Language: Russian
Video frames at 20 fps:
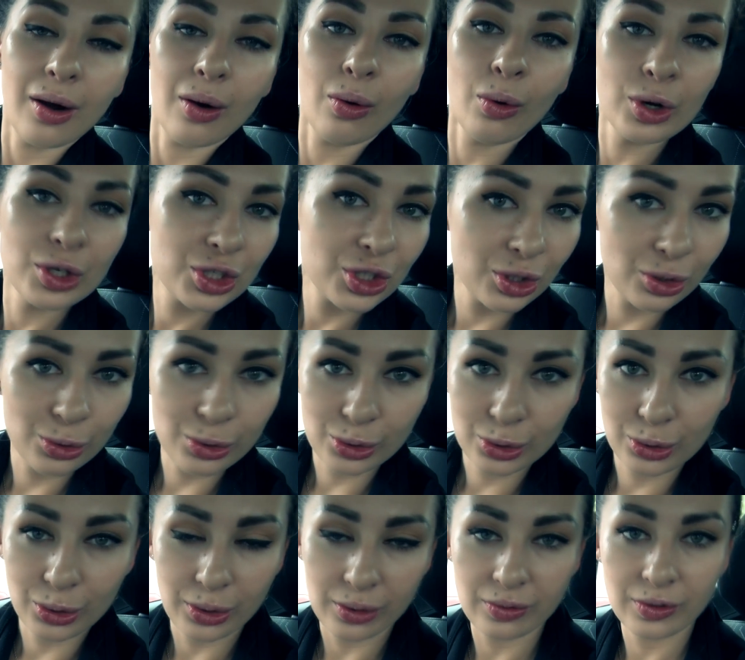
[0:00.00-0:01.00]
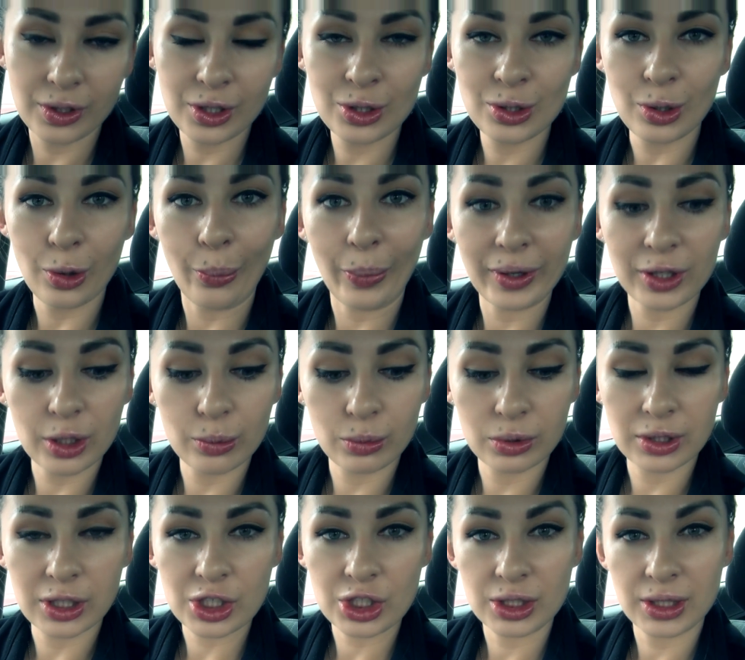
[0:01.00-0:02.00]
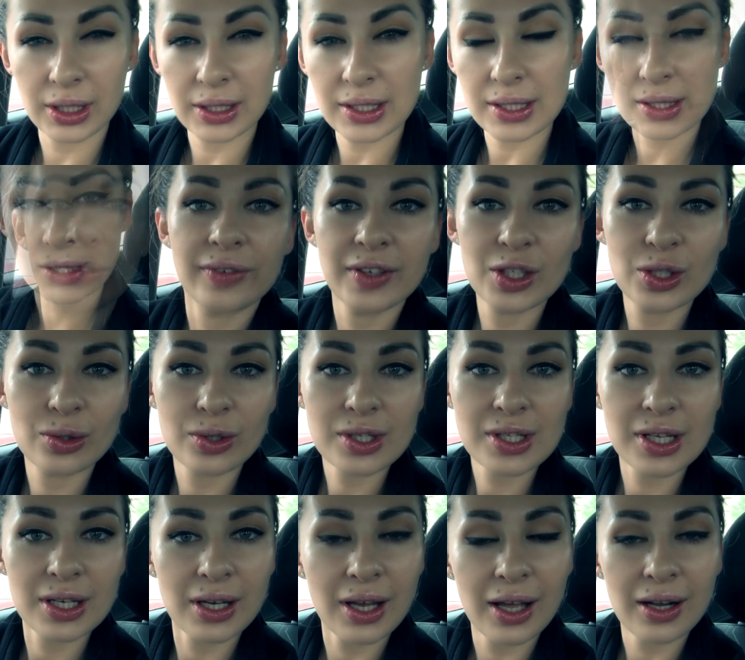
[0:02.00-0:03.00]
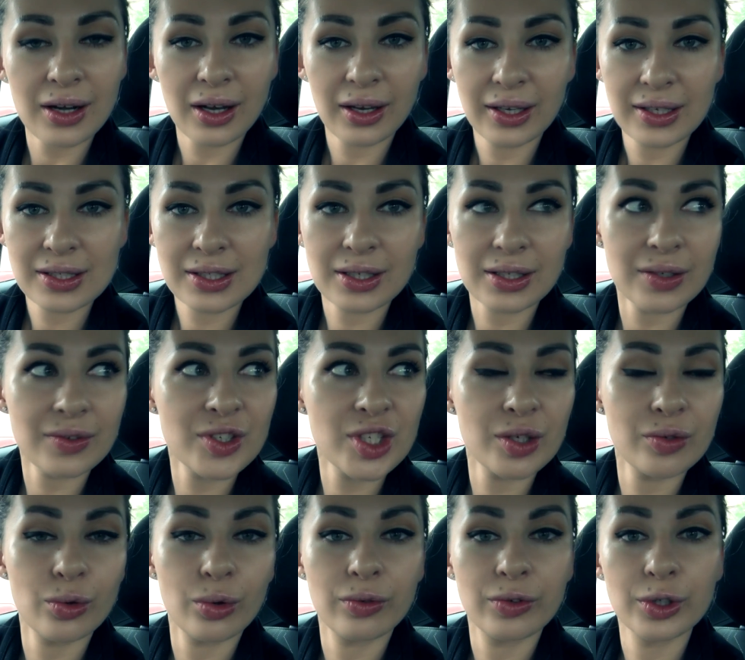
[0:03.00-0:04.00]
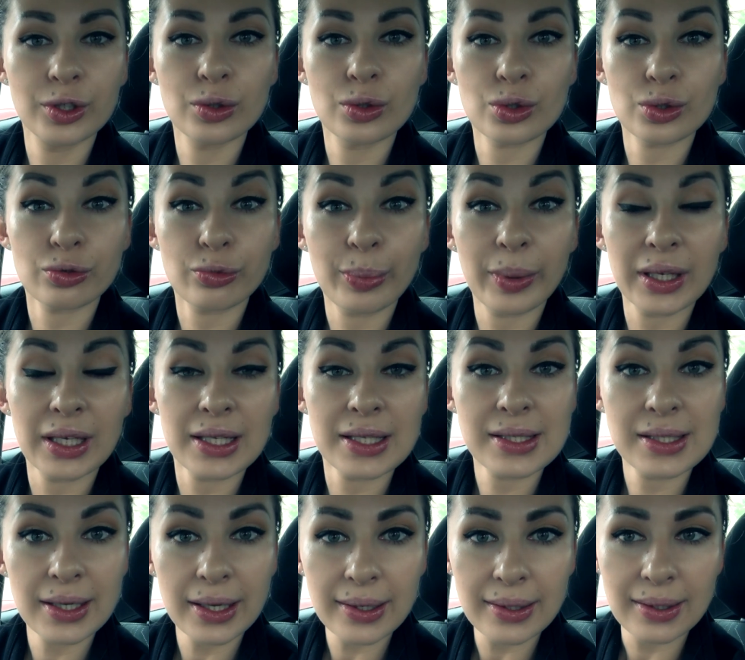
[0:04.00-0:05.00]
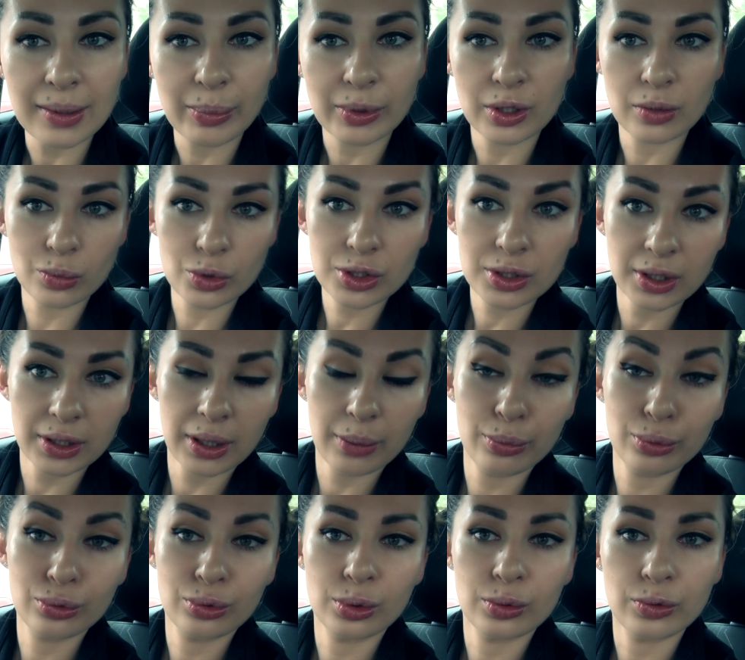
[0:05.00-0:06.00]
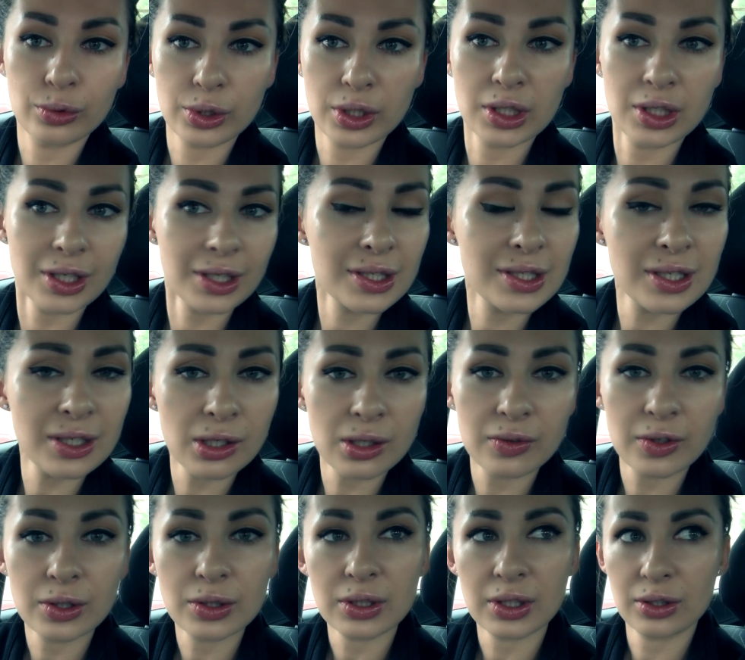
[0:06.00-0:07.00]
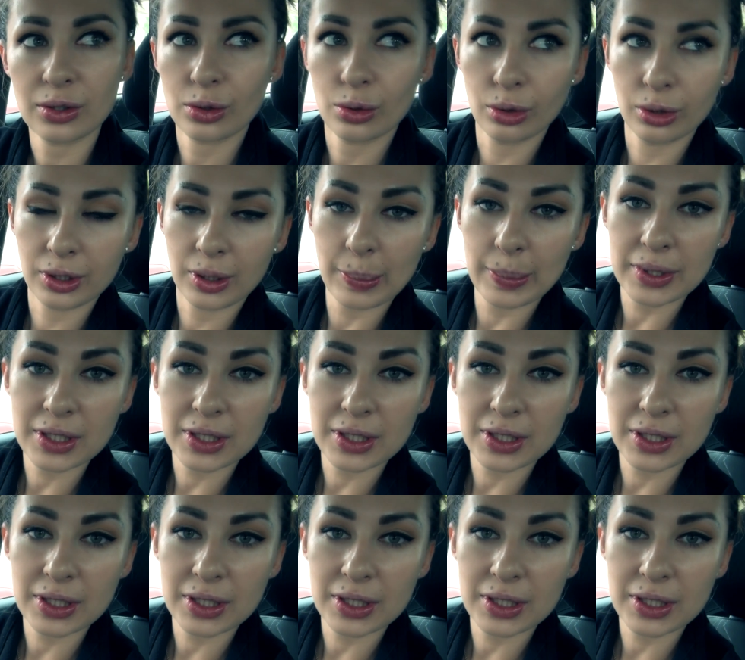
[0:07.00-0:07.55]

Очень крутое видео, поэтому дождитесь. Видео с Ильнарой я, скорее всего, выгружу в понедельник, потому что я буду его редактировать. Это долгий